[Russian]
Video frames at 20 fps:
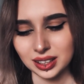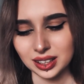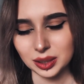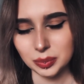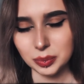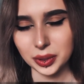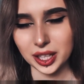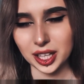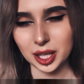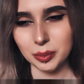
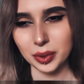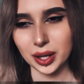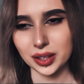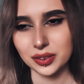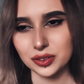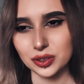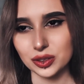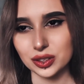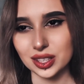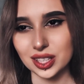Не
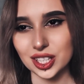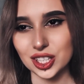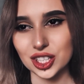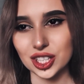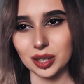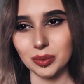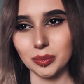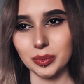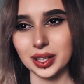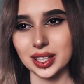принимать все
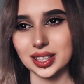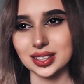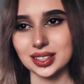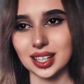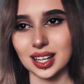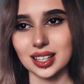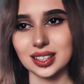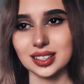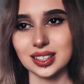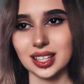слишком
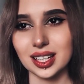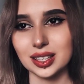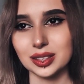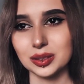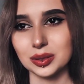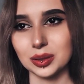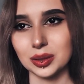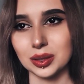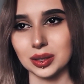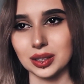близко к
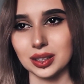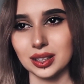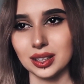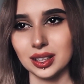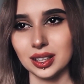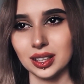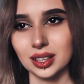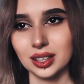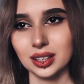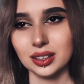сердцу –
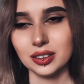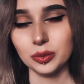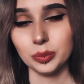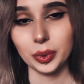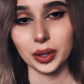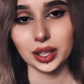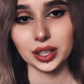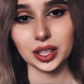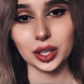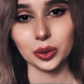
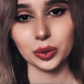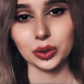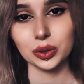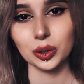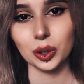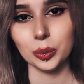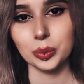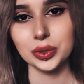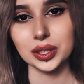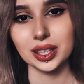вполне
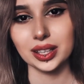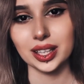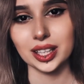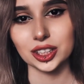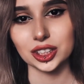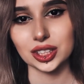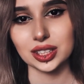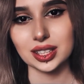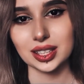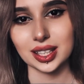удобный
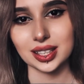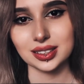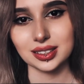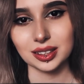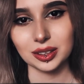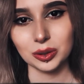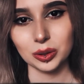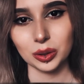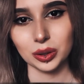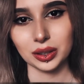для жития
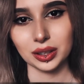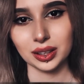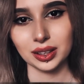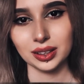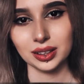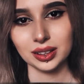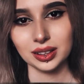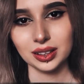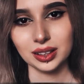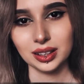закон.
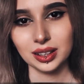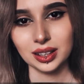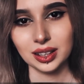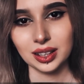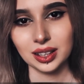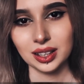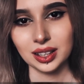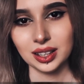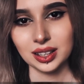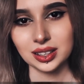
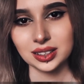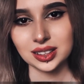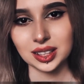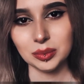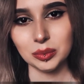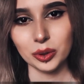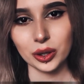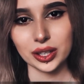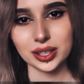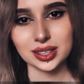
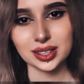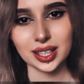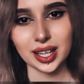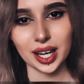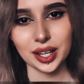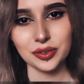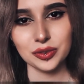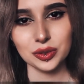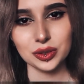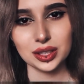Само
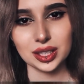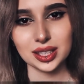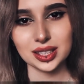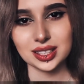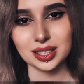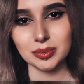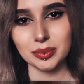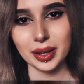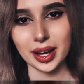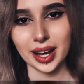искать внутри
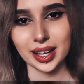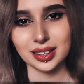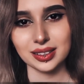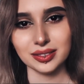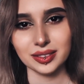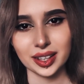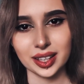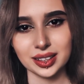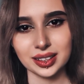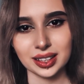себя
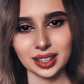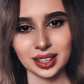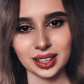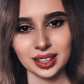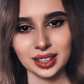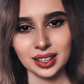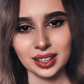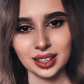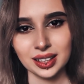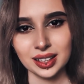ответы,
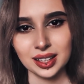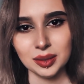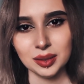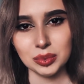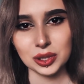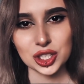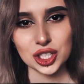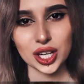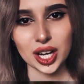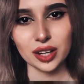
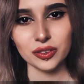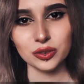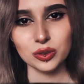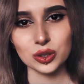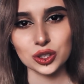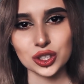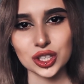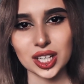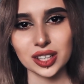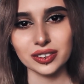печаль в
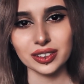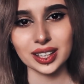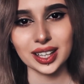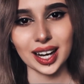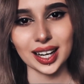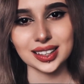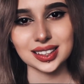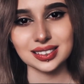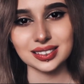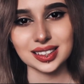душе
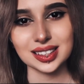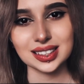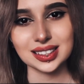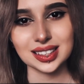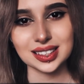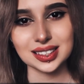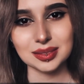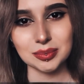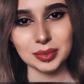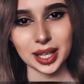выказывать
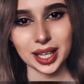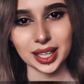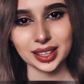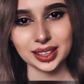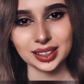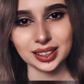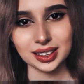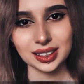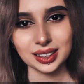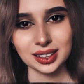за смех –
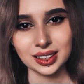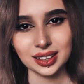